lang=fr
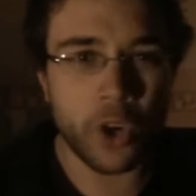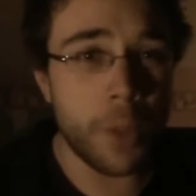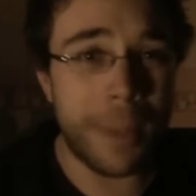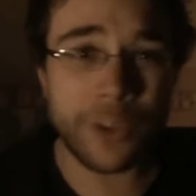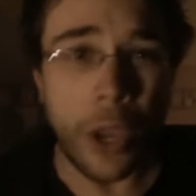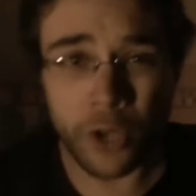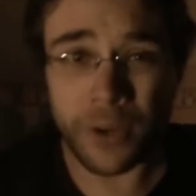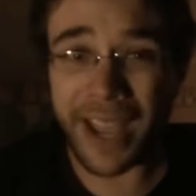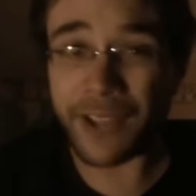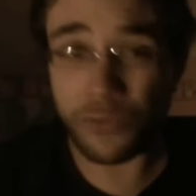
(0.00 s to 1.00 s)
prendre le métro
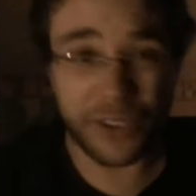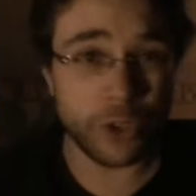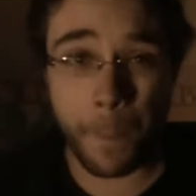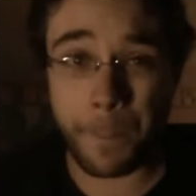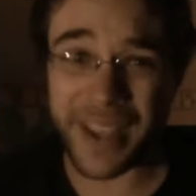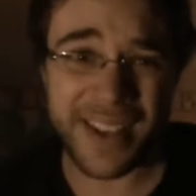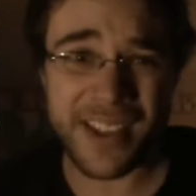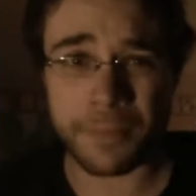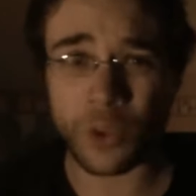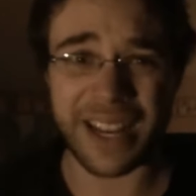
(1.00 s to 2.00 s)
qu'une créature faite de
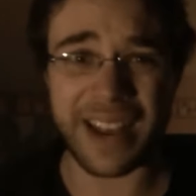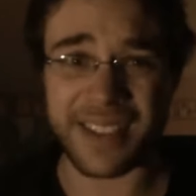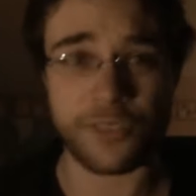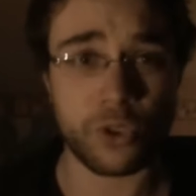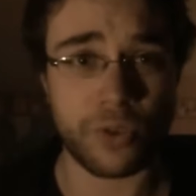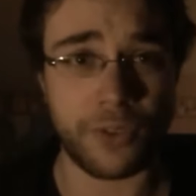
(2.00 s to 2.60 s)
pénis monte à la station